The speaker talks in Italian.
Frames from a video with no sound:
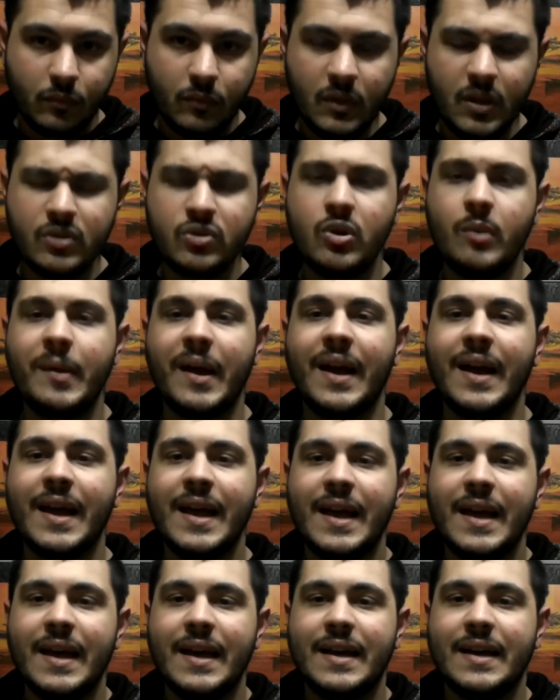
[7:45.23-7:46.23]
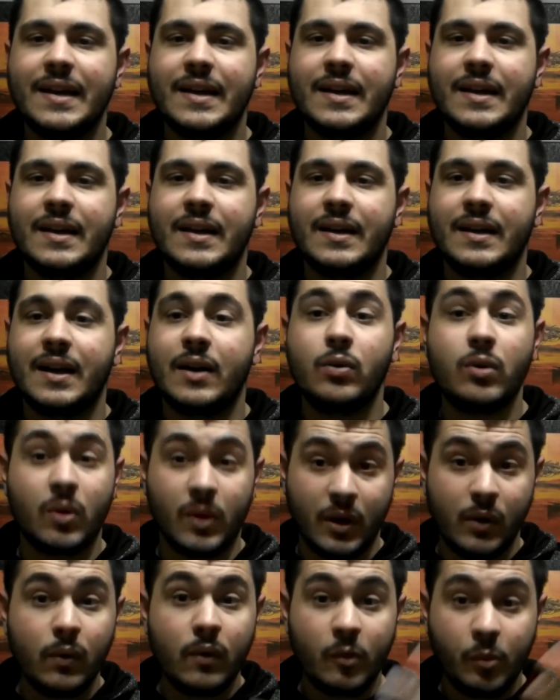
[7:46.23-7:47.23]
insomma eh, la, no,
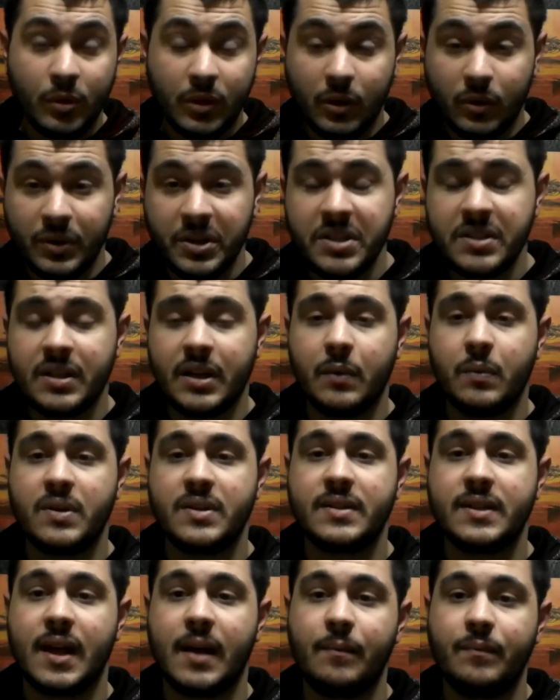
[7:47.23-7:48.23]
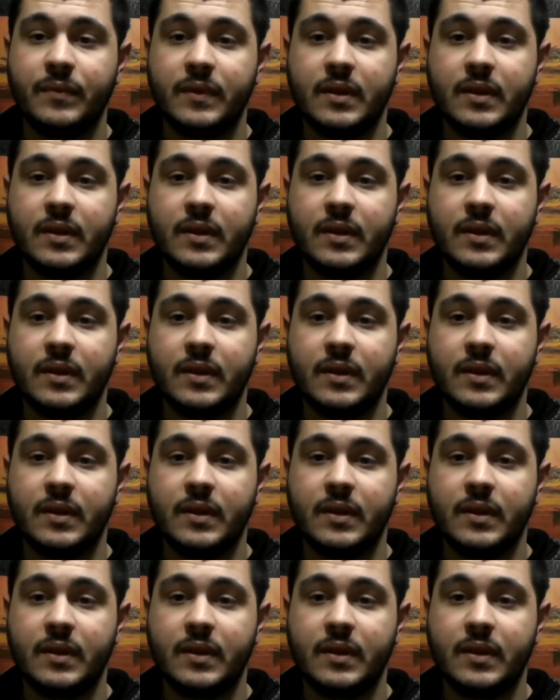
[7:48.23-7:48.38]
la, nuova protagonista di questa,